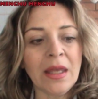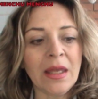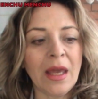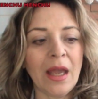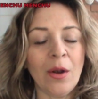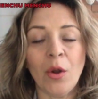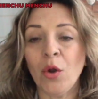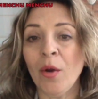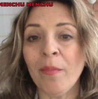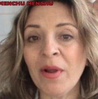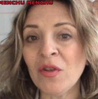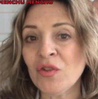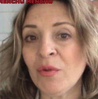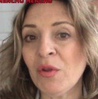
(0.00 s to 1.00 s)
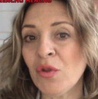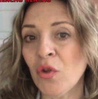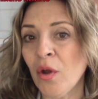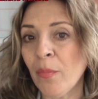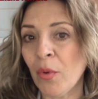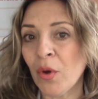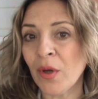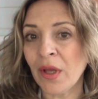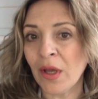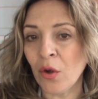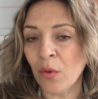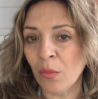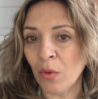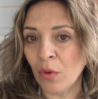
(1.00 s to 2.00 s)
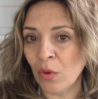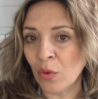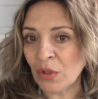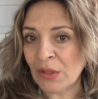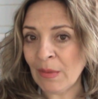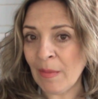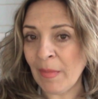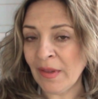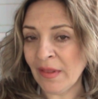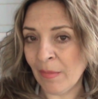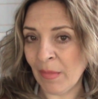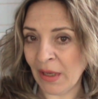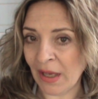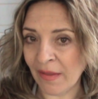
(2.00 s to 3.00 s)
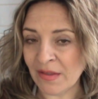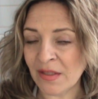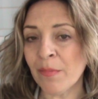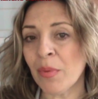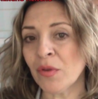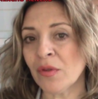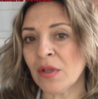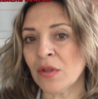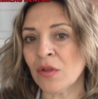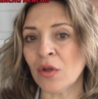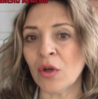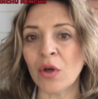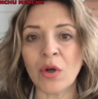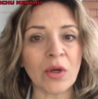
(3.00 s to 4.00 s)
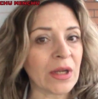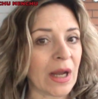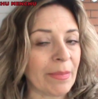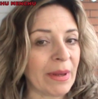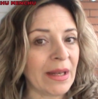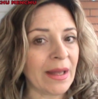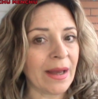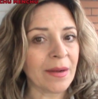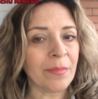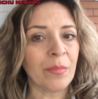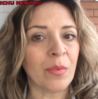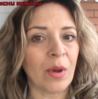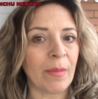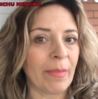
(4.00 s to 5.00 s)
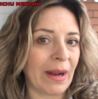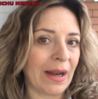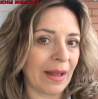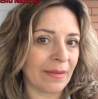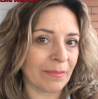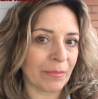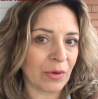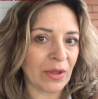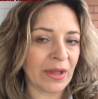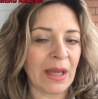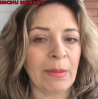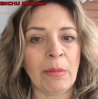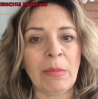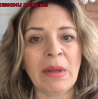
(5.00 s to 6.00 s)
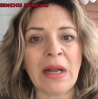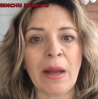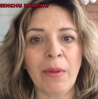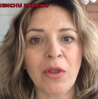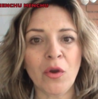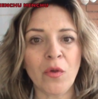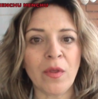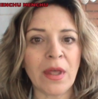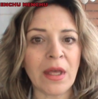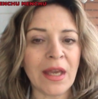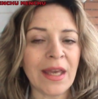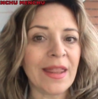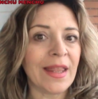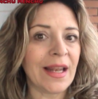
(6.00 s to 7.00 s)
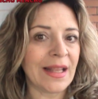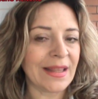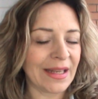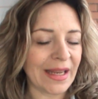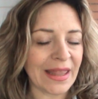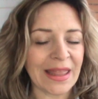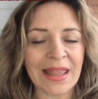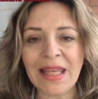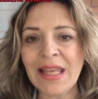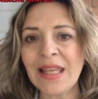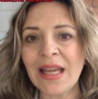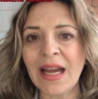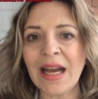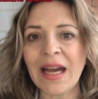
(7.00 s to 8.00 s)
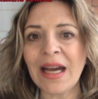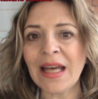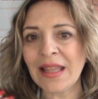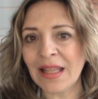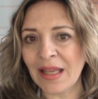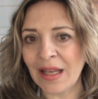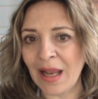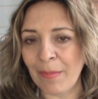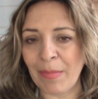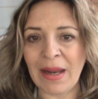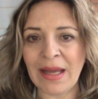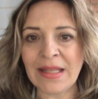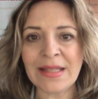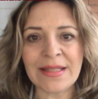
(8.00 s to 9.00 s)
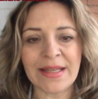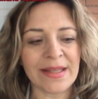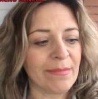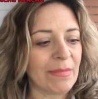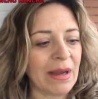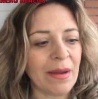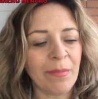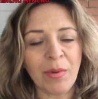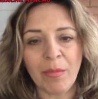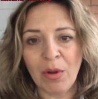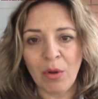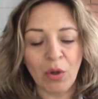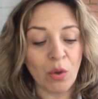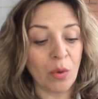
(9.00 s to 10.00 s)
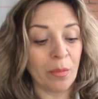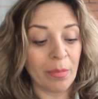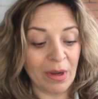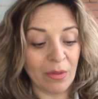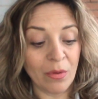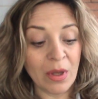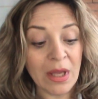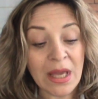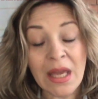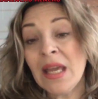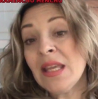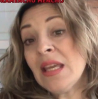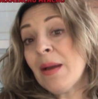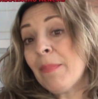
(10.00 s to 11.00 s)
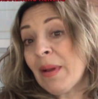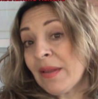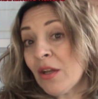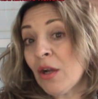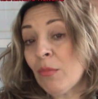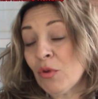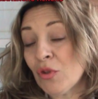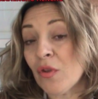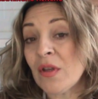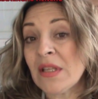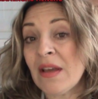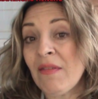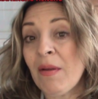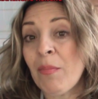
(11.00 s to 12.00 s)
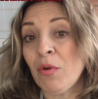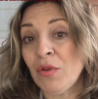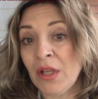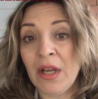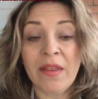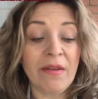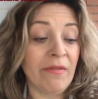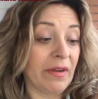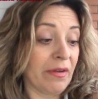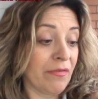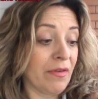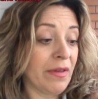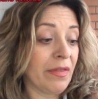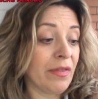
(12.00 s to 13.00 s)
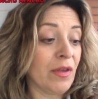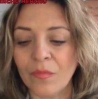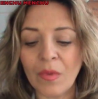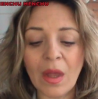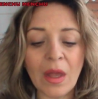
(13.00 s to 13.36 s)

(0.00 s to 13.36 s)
que lo he comprado sobre todo porque como últimamente me quedé sin protector capilar, pues para protegerme mi cabello de, las tenacillas, de la plancha y demás, pues me lo he comprado. Y aparte, como todas sabéis, pues tiene 10 beneficios.